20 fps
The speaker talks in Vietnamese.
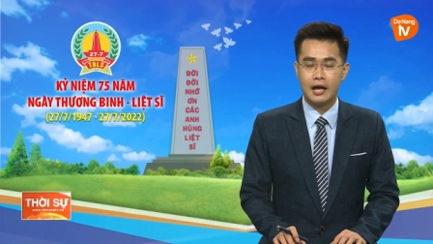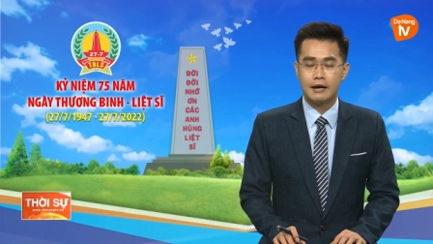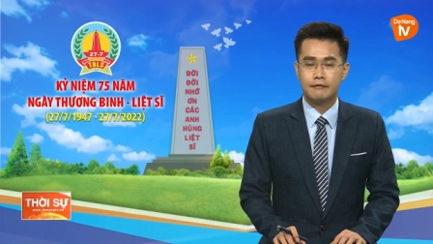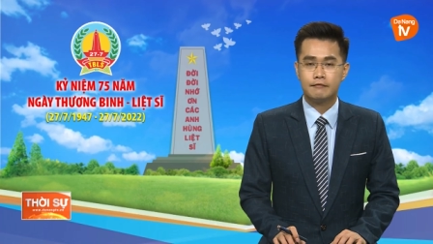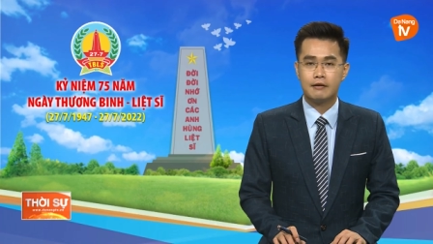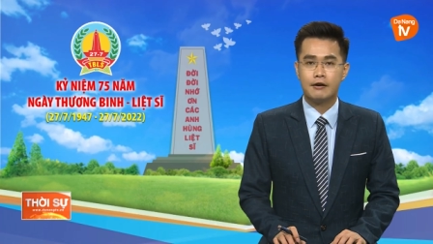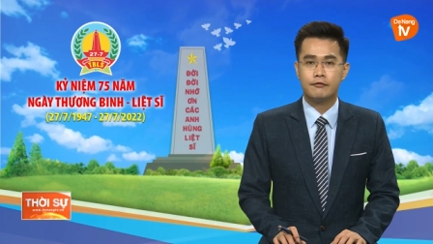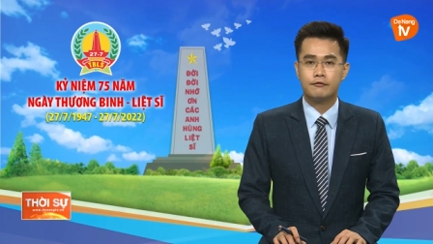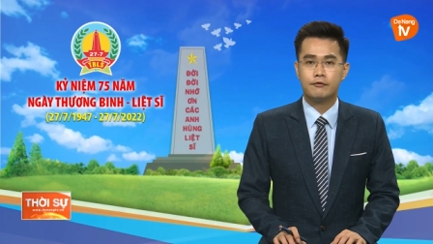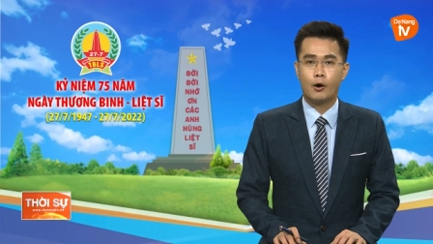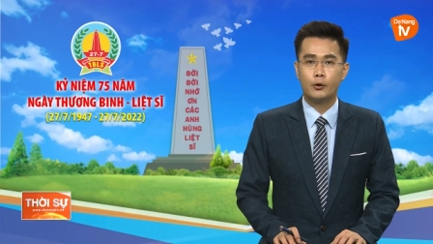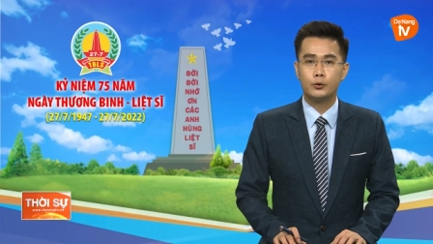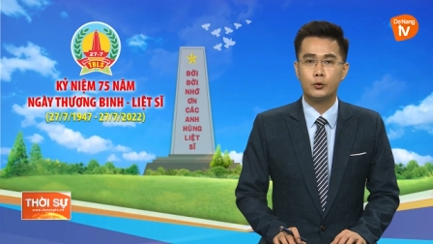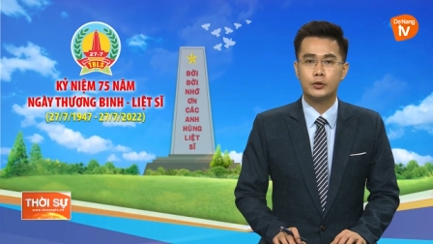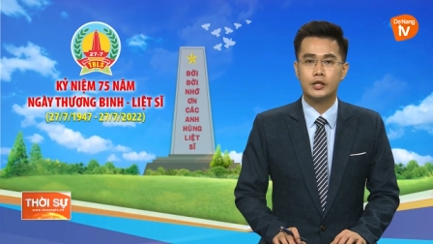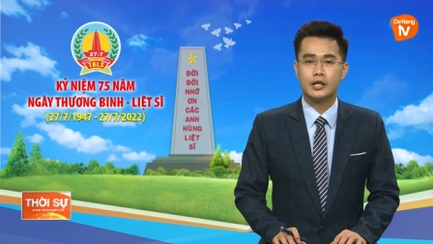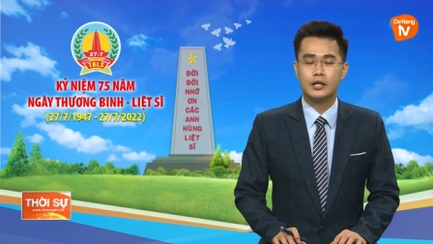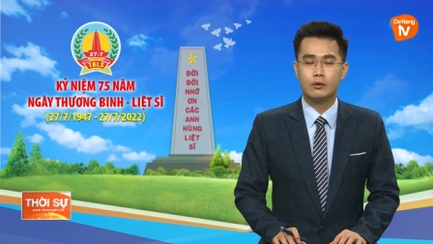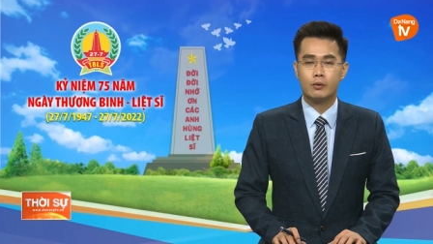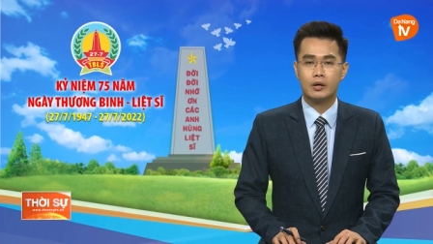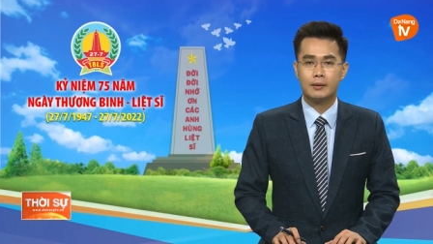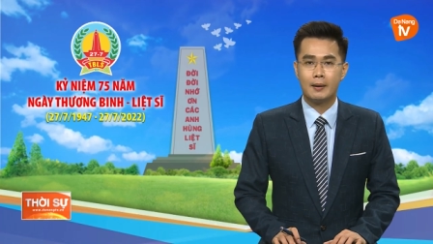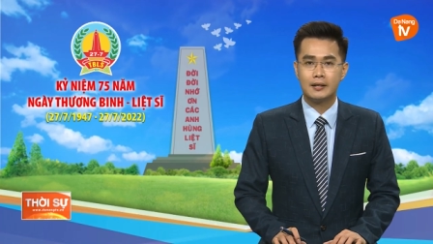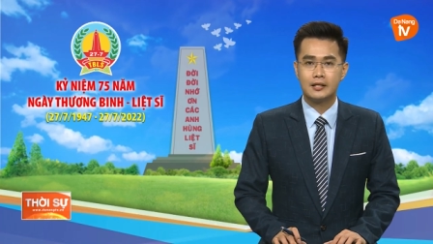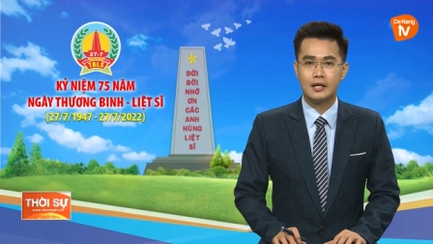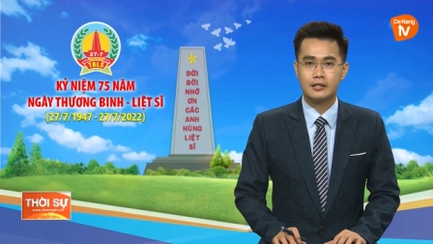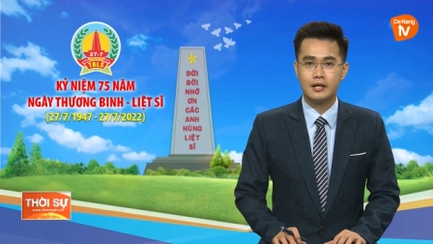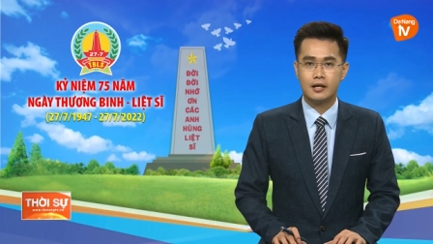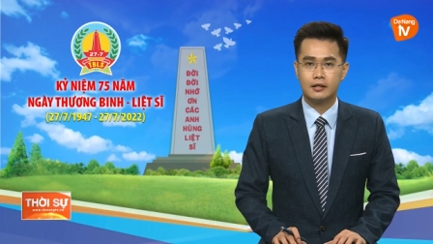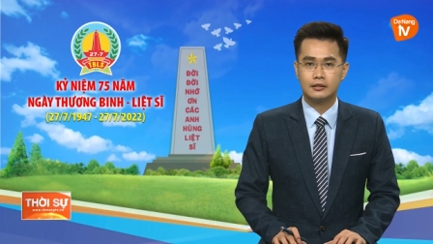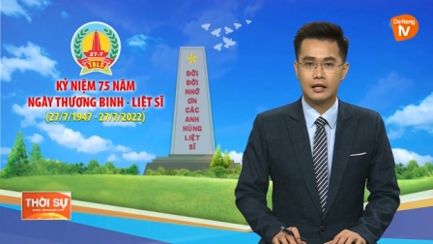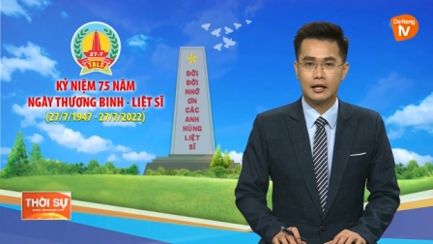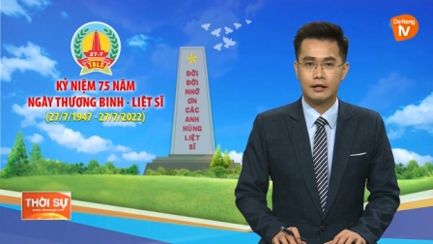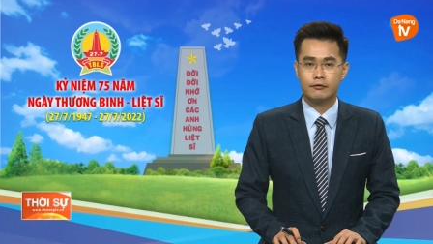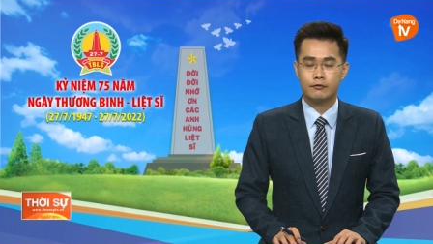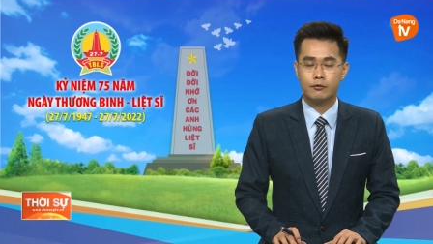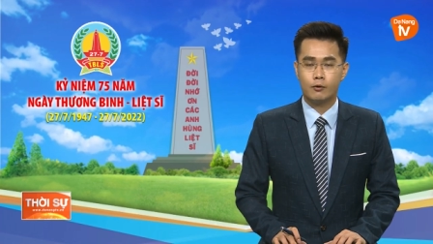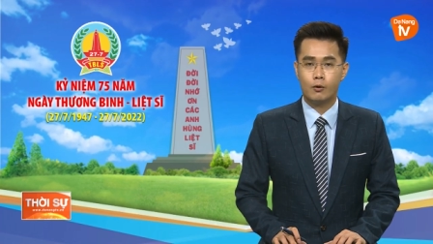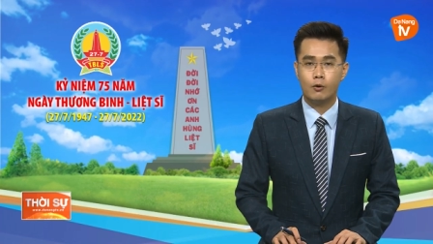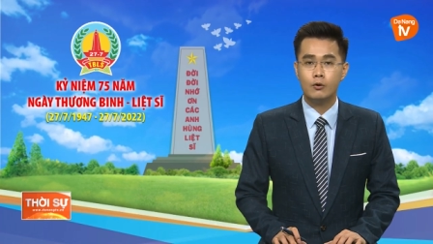và Phó Chủ tịch Ủy ban nhân dân thành
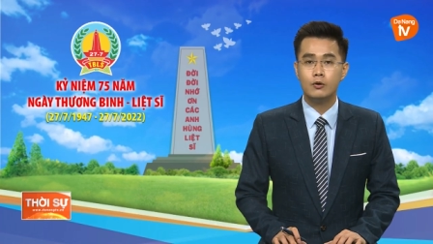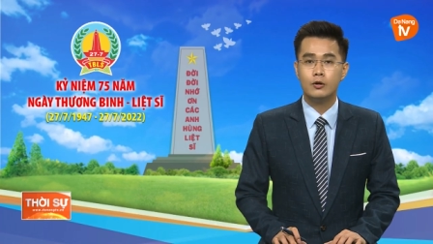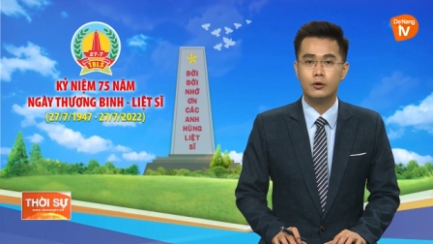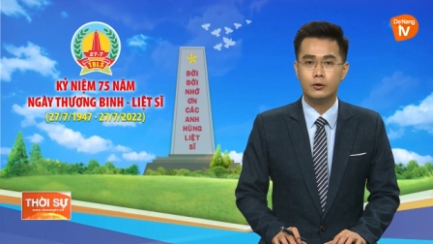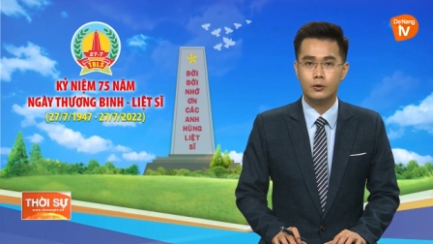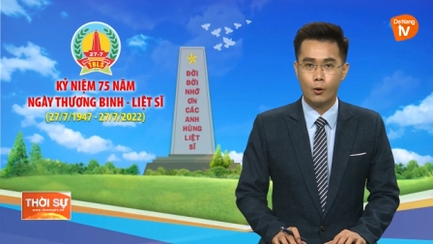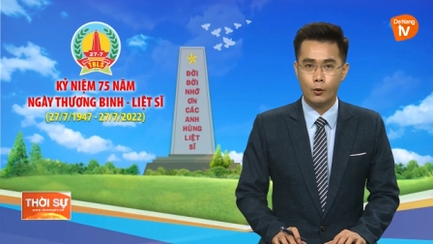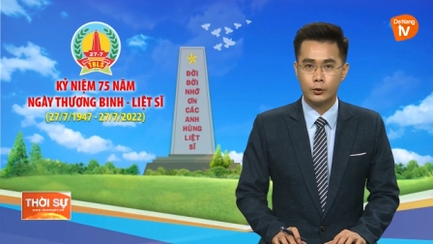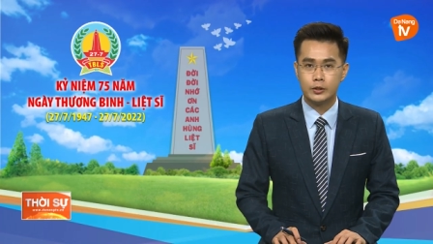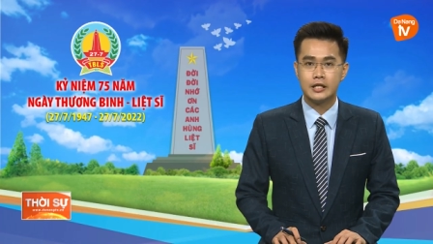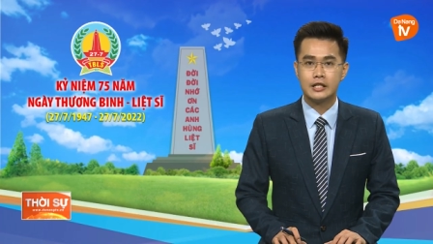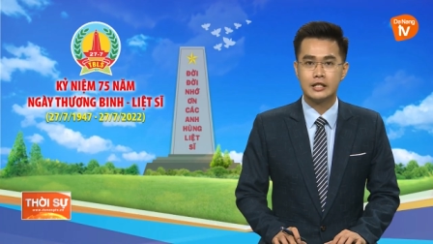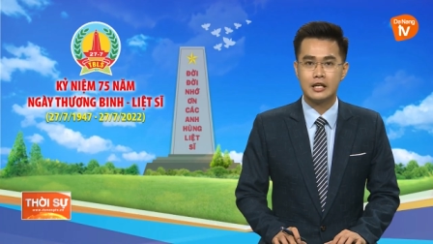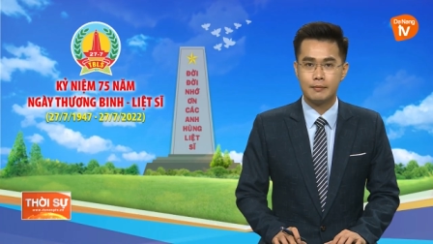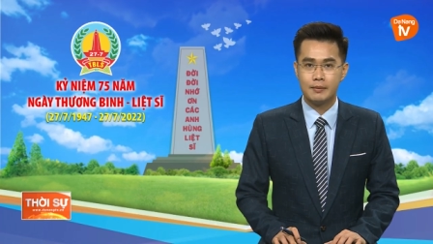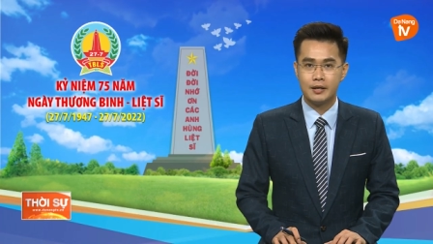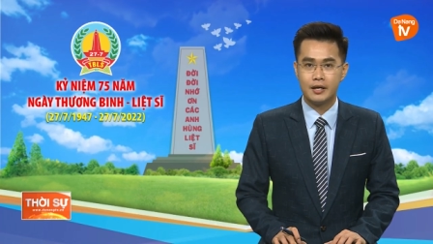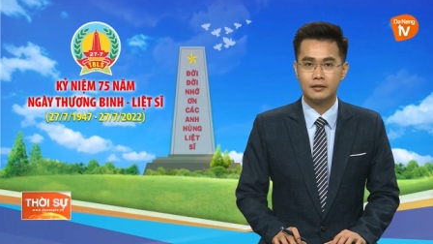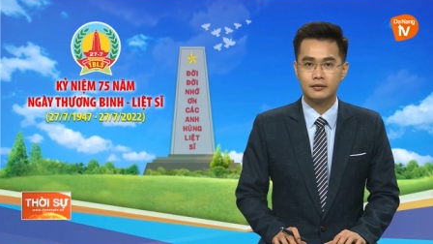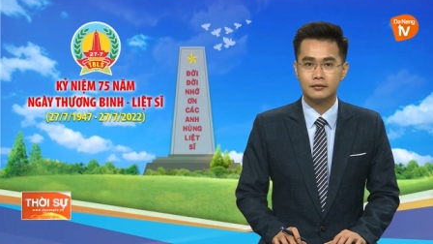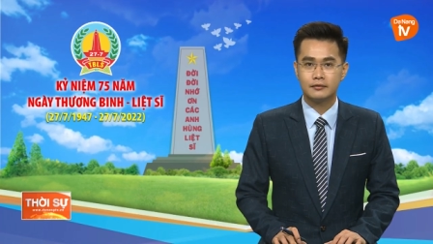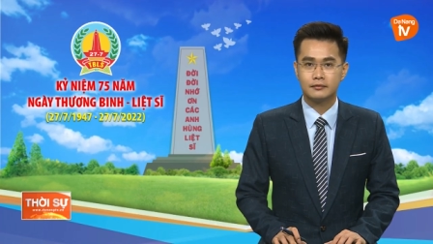phố Ngô Thị Kim Yến.